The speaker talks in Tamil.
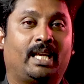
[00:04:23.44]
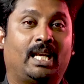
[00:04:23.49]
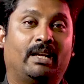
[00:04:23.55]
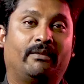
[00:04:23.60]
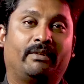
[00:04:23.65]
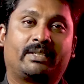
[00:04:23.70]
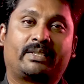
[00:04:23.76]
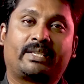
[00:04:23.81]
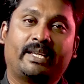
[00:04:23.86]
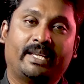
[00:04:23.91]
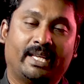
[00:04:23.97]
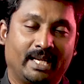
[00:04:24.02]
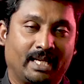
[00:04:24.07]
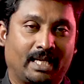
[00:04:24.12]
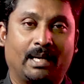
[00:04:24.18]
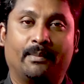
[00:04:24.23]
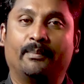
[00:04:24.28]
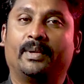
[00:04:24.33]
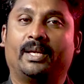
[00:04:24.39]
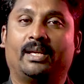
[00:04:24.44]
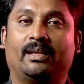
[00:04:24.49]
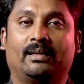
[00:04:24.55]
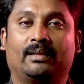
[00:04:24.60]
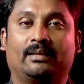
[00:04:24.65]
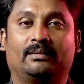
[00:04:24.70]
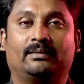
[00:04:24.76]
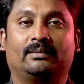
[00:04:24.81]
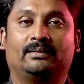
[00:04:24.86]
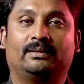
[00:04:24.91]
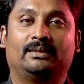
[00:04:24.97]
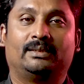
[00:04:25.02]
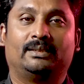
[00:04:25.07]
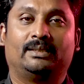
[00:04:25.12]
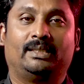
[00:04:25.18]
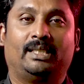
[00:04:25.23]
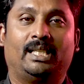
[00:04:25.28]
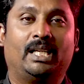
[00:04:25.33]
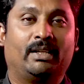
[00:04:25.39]
இலவச இன்கம்மிங்
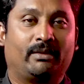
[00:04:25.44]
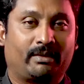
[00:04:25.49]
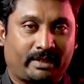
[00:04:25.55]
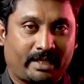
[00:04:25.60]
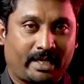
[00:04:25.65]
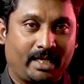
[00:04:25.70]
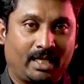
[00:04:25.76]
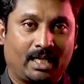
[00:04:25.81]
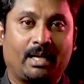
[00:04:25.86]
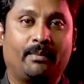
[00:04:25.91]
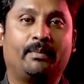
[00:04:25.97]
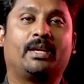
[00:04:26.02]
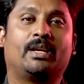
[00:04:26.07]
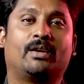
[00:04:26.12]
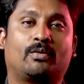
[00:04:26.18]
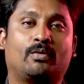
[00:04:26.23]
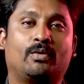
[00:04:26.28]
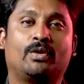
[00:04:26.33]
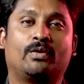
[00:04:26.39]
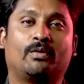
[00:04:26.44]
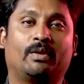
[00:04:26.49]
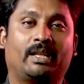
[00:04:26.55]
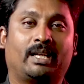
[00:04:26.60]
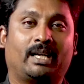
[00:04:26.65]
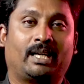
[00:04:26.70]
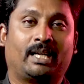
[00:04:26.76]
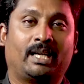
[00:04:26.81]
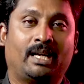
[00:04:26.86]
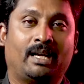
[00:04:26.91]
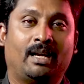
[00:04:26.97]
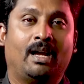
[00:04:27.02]
இலவச இன்கம்மிங்கை கொண்டு வந்தாங்க